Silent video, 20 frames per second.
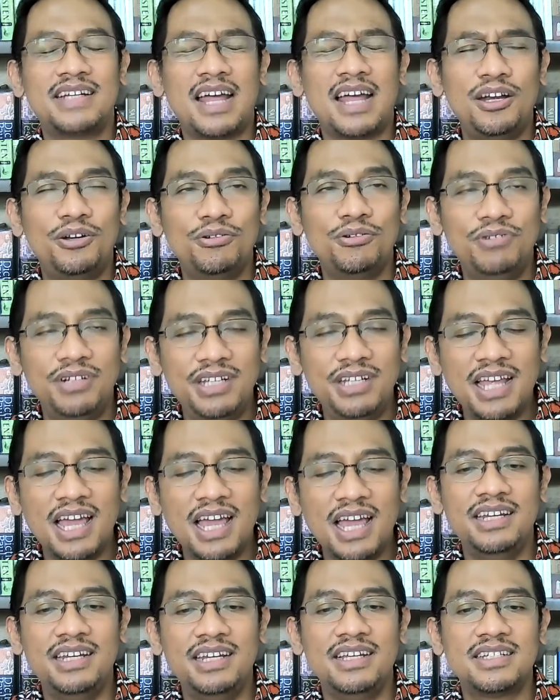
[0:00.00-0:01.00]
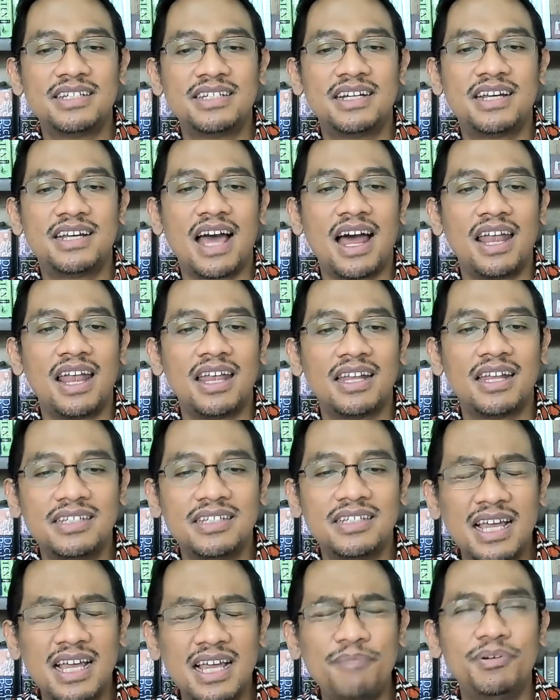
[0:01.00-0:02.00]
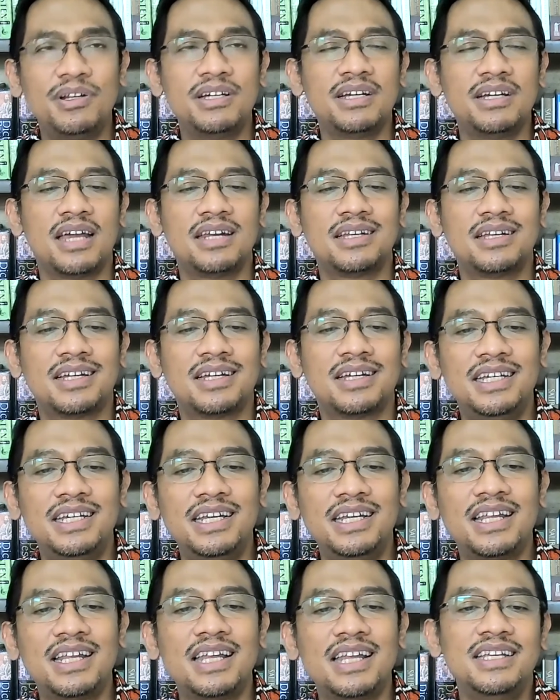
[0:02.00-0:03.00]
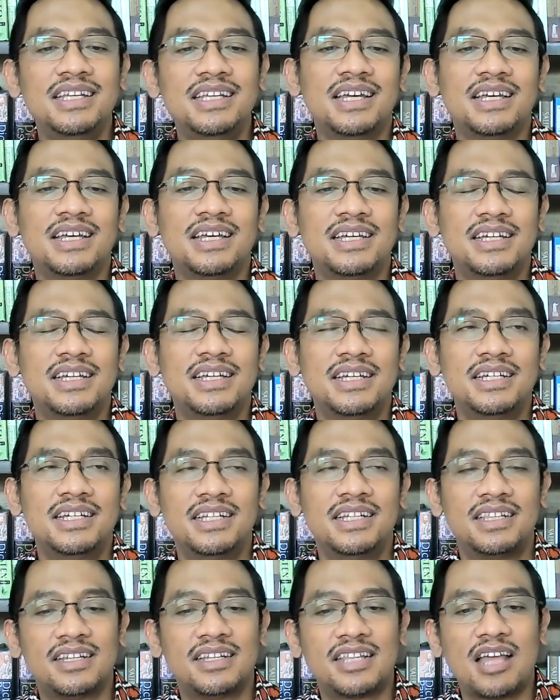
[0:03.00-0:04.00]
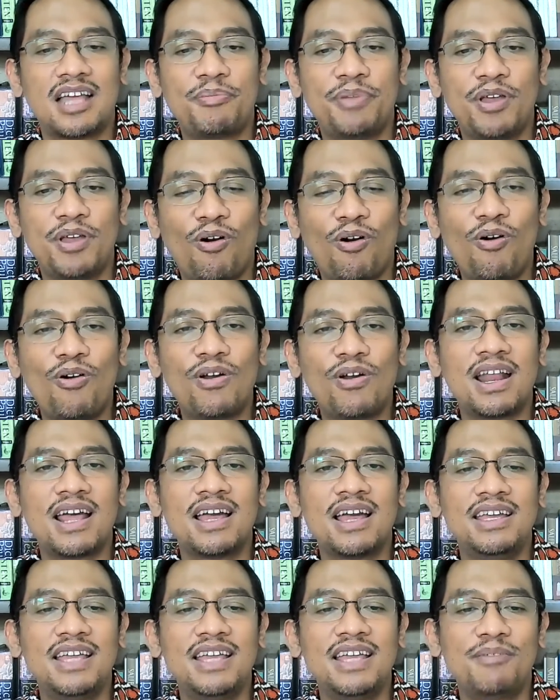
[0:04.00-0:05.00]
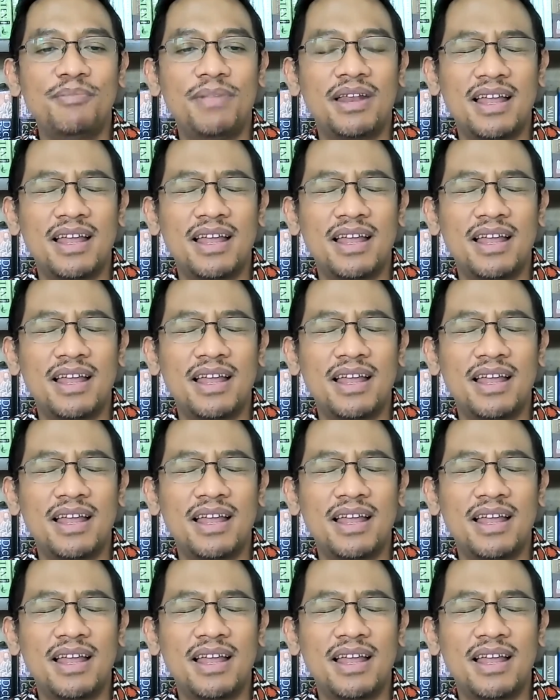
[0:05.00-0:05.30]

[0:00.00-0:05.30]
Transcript: Dan dunia ini sedang lenyap dengan keinginannya, tetapi orang yang